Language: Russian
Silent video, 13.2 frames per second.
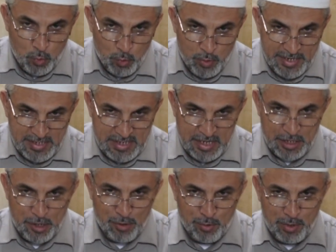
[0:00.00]
О мой
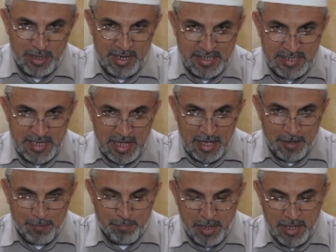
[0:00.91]
брат, не бери с людей
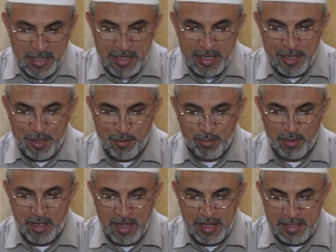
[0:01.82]
баснословные
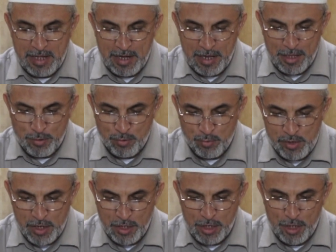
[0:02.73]
деньги за
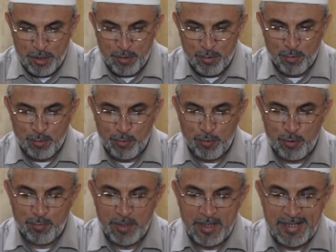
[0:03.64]
написание таавизов,
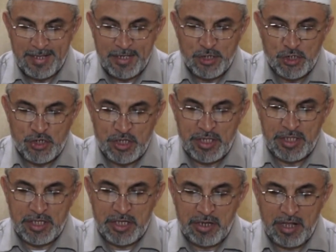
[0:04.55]
сабабов.
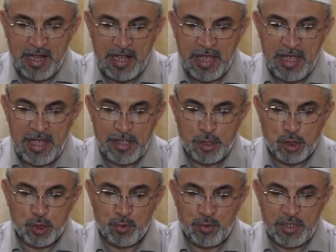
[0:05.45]
Еще кому-то
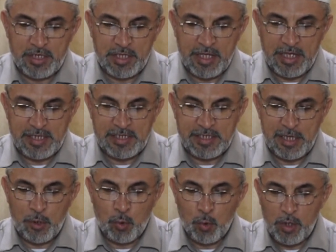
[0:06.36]
скажет,
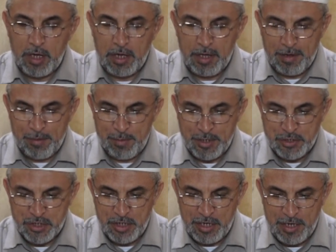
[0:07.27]
оставь это, брат,
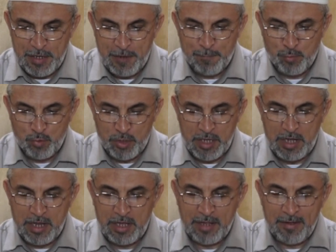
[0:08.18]
это запретное для
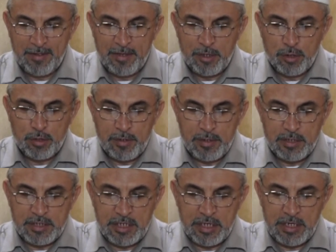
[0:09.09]
нас дело.
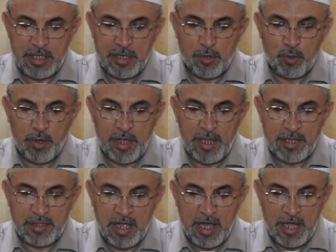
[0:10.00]
Скажите,
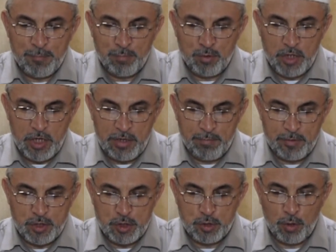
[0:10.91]
такого имама будут
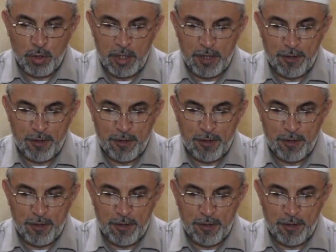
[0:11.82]
любить?